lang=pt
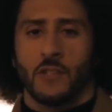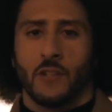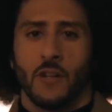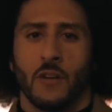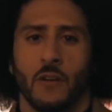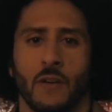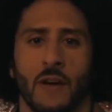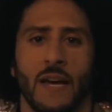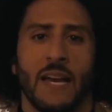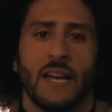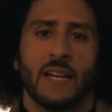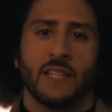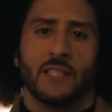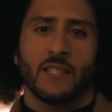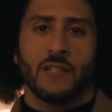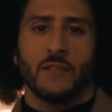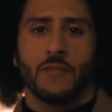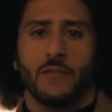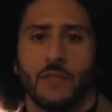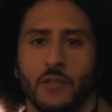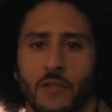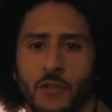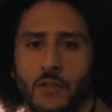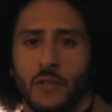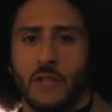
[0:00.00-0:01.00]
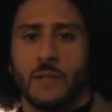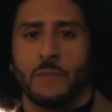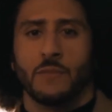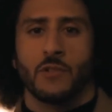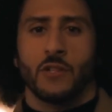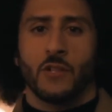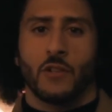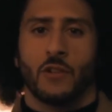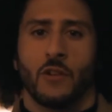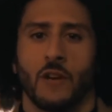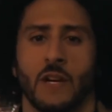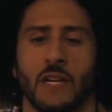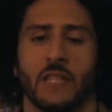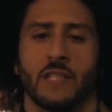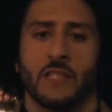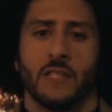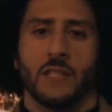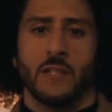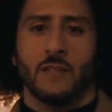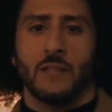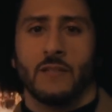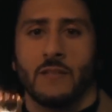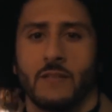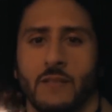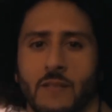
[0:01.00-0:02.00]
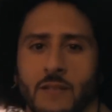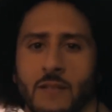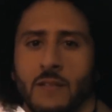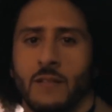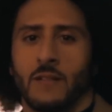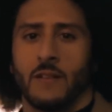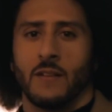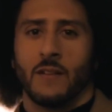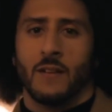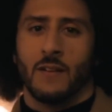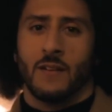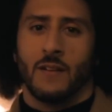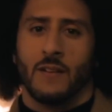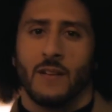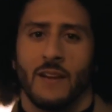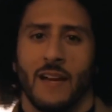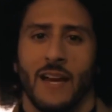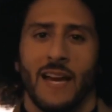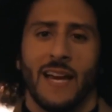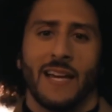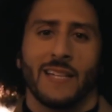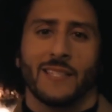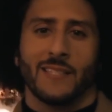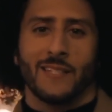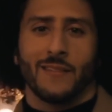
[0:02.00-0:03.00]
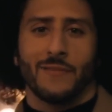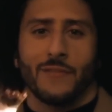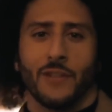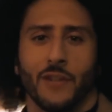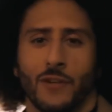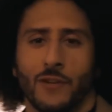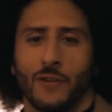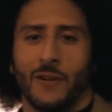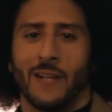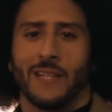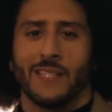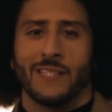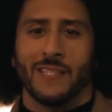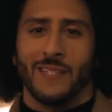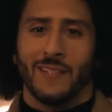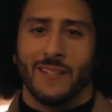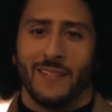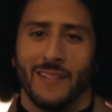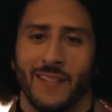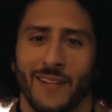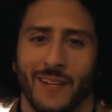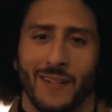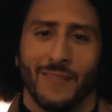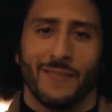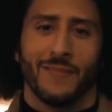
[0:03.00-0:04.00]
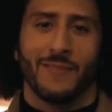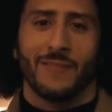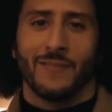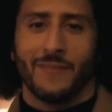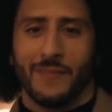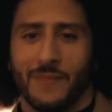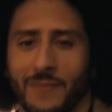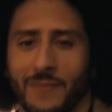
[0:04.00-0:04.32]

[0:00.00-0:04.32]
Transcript: So don't ask if your dreams are crazy. Ask if they're crazy enough.